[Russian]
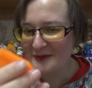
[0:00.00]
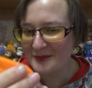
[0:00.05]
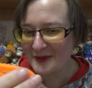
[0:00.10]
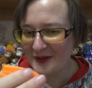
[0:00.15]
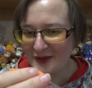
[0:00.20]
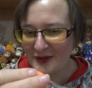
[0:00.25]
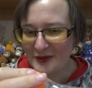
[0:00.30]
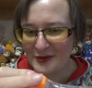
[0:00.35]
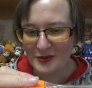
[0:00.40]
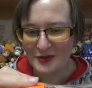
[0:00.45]

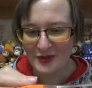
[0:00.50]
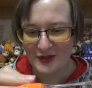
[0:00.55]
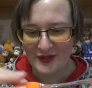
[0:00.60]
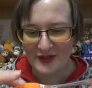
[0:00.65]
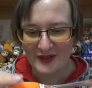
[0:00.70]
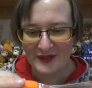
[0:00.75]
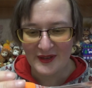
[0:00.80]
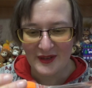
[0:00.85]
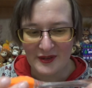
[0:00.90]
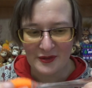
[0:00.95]
продаются
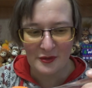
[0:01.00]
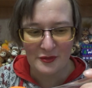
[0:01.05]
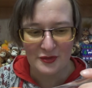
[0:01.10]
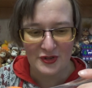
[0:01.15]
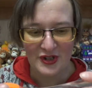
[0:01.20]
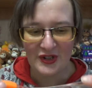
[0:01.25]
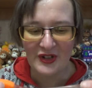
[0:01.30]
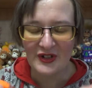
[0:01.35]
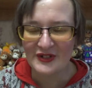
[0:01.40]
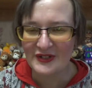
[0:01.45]
на, на
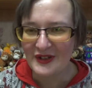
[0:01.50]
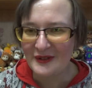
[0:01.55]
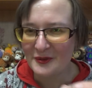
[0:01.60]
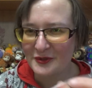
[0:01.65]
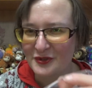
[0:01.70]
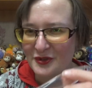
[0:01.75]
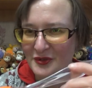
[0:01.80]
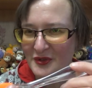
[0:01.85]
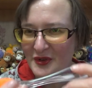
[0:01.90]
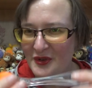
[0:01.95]
случай, когда
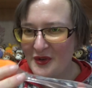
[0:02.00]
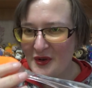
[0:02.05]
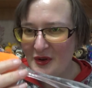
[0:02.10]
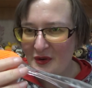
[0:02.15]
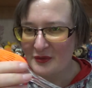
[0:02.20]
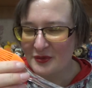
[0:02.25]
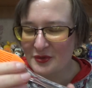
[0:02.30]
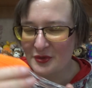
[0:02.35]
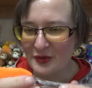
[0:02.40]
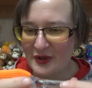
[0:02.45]
вот
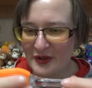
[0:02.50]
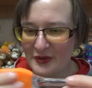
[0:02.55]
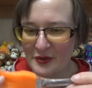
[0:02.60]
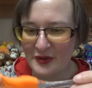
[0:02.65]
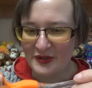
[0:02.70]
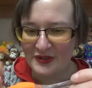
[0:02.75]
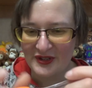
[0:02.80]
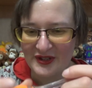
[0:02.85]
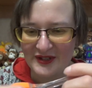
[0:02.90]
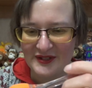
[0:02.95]
вдруг оно
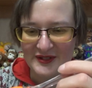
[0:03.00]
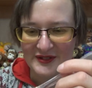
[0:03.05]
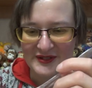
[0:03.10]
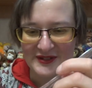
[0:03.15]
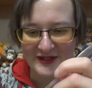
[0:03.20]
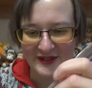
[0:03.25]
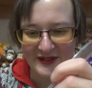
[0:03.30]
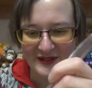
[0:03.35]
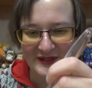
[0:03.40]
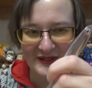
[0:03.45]

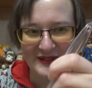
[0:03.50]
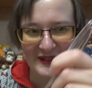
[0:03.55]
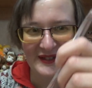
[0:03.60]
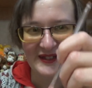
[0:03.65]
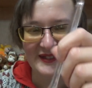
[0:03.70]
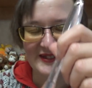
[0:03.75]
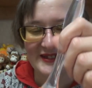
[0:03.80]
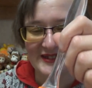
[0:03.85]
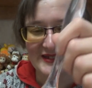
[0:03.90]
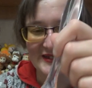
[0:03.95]
откинется, и
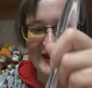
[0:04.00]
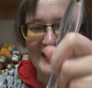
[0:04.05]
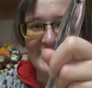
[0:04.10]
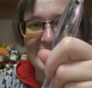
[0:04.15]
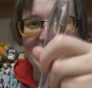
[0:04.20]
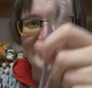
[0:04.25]
надо снять